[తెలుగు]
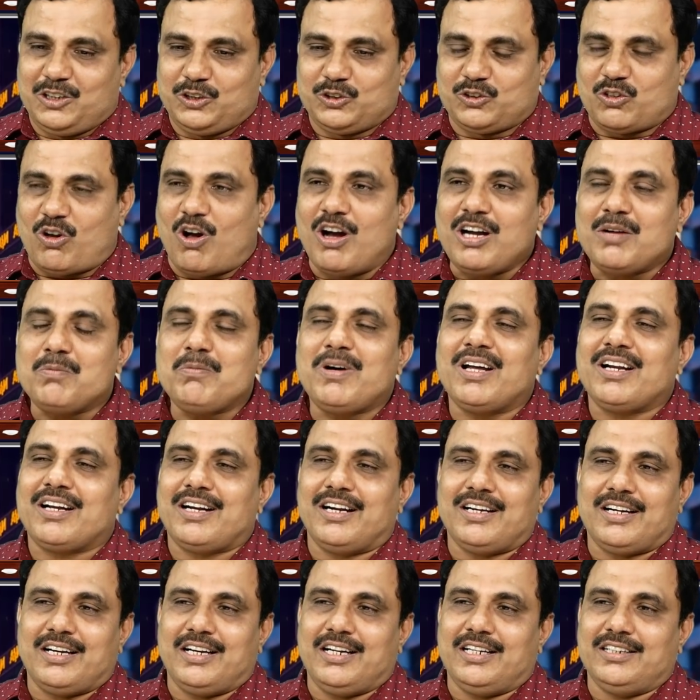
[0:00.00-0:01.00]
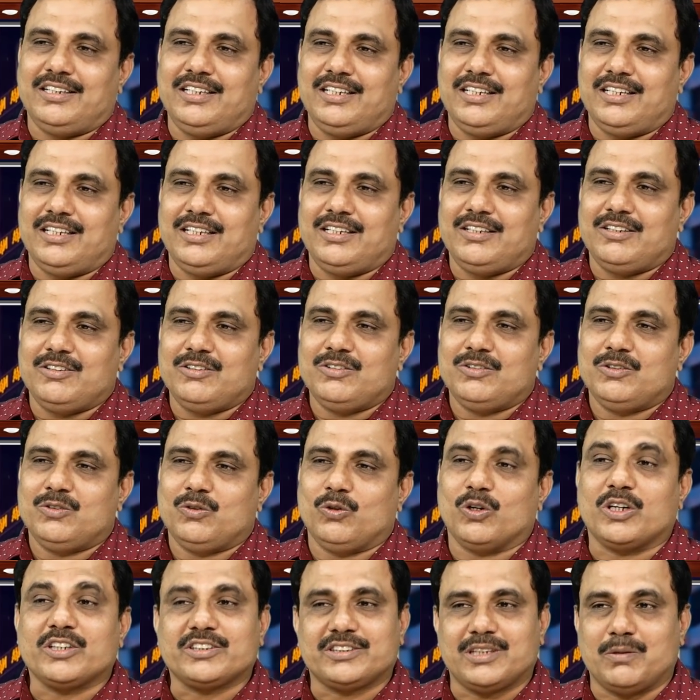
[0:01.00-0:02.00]
స్టాక్ మార్కెట్ అనేది
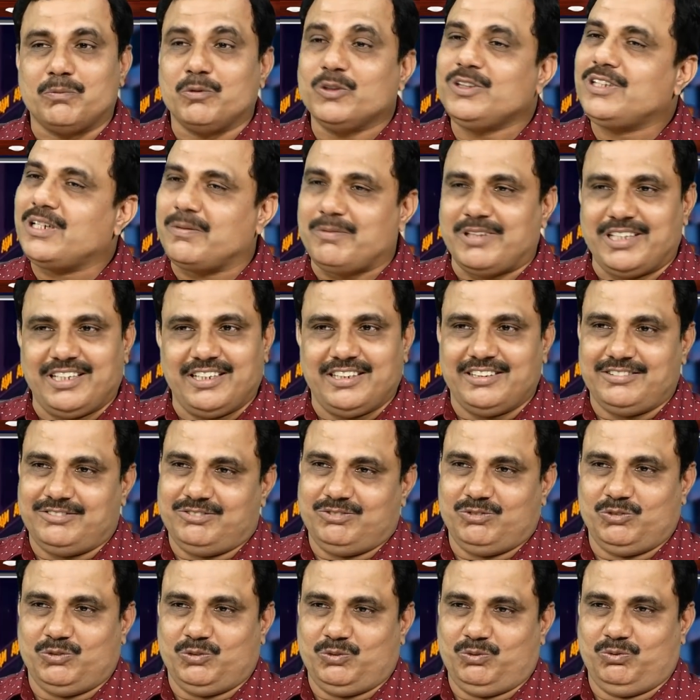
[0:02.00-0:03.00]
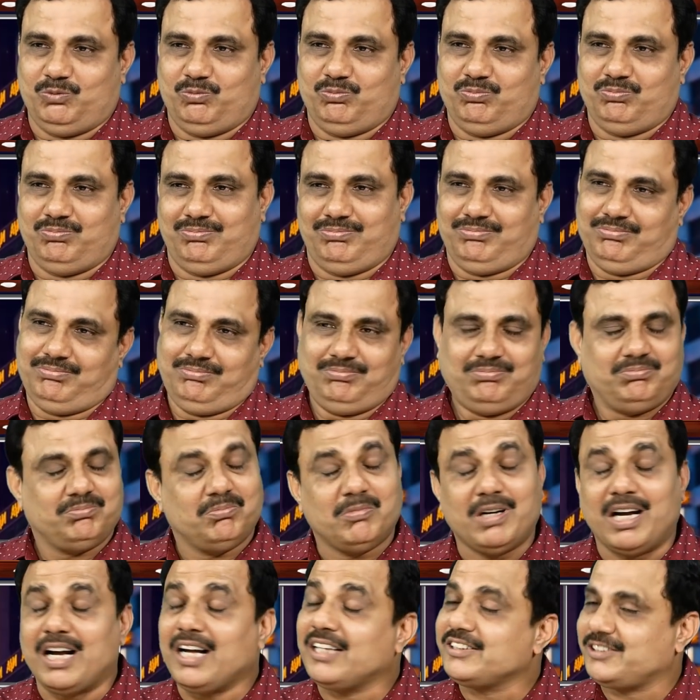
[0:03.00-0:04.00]
ఒక సముద్రం అండి
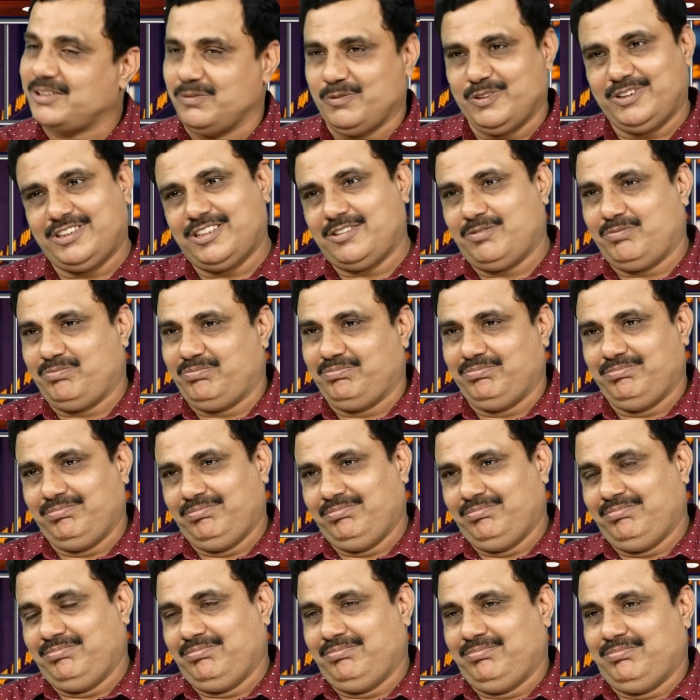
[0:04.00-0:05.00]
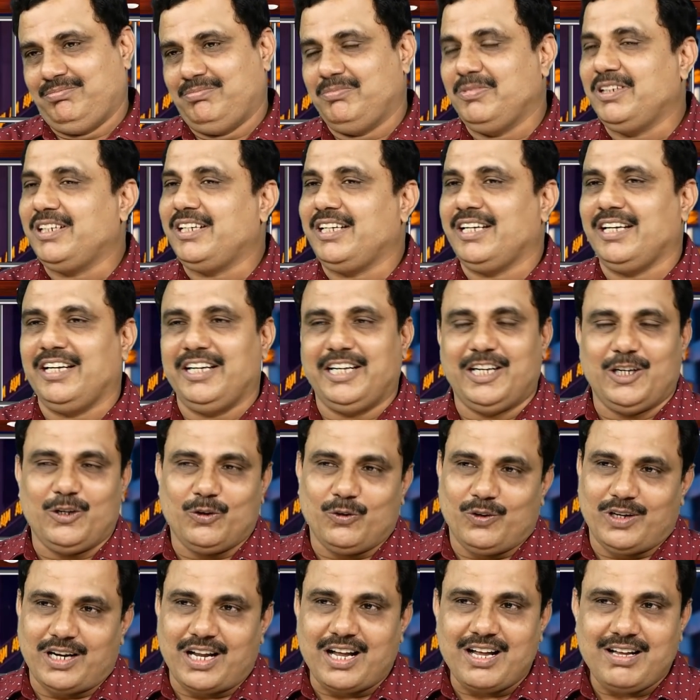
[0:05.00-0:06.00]
మహాసముద్రం మీరు
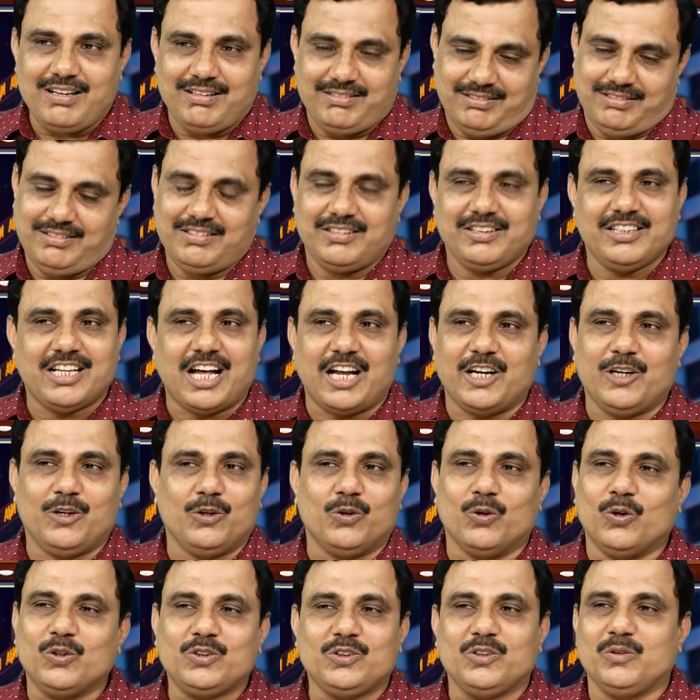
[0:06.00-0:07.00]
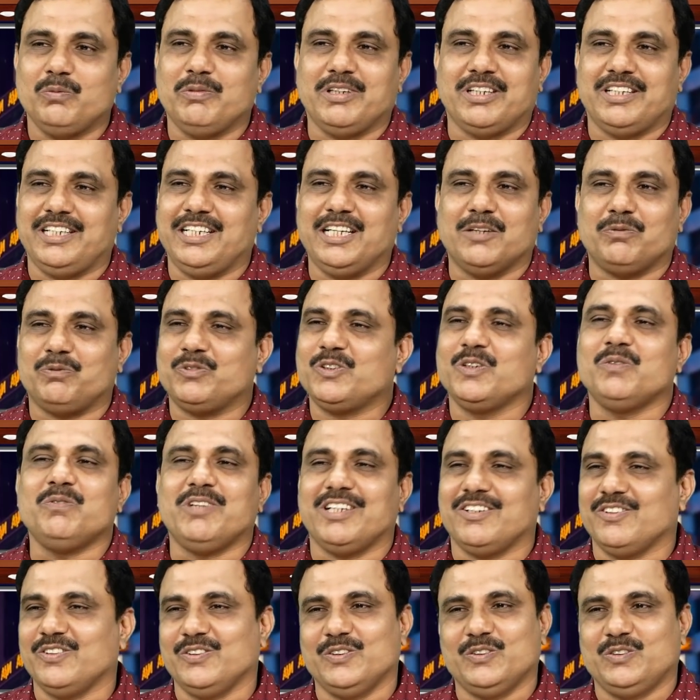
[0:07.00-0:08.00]
ఎన్నేళ్ళున్నా దాని లోతును మీరు డెప్త్ను
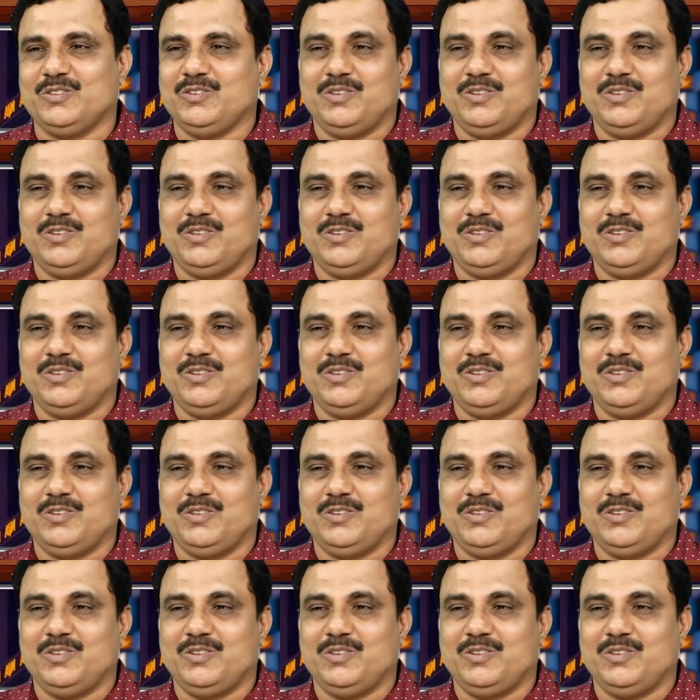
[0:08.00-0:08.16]
మీరు